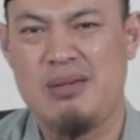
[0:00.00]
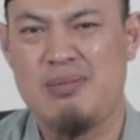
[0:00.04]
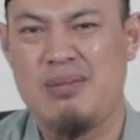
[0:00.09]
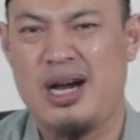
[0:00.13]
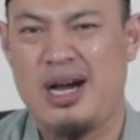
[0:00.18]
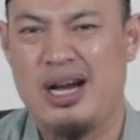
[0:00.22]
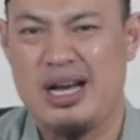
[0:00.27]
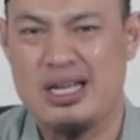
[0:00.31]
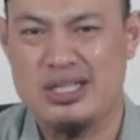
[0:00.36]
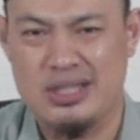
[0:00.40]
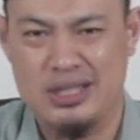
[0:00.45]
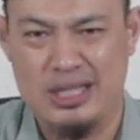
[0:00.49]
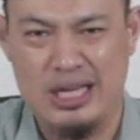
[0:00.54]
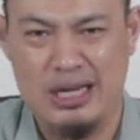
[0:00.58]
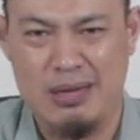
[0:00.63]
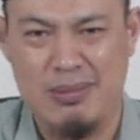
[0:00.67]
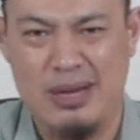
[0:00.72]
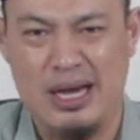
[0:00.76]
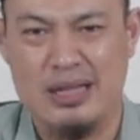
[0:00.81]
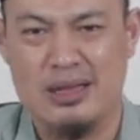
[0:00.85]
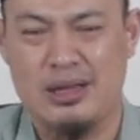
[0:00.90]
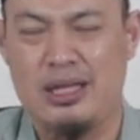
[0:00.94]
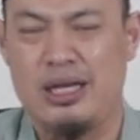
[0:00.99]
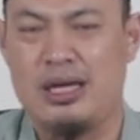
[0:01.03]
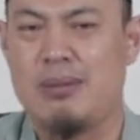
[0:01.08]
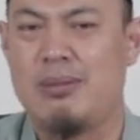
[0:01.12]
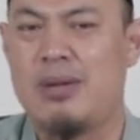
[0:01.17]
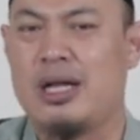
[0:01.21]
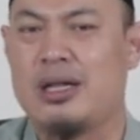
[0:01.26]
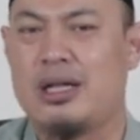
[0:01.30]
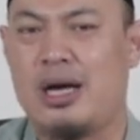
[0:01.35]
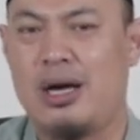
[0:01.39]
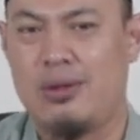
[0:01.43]
dibahas
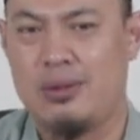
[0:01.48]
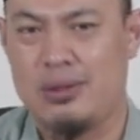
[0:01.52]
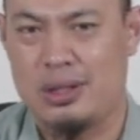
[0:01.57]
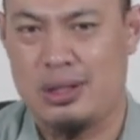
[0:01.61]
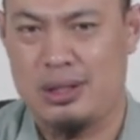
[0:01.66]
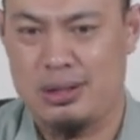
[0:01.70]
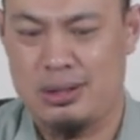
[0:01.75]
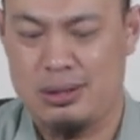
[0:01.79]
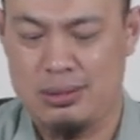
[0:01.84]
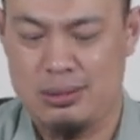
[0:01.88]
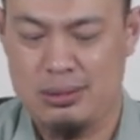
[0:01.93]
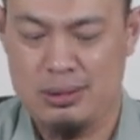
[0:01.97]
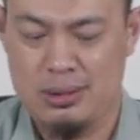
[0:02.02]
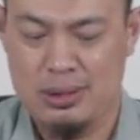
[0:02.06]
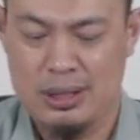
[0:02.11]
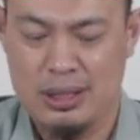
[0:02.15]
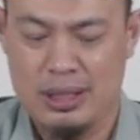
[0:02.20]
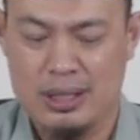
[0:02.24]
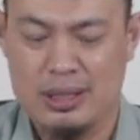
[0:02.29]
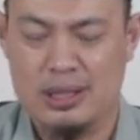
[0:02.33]
nikmat-nikmat Allah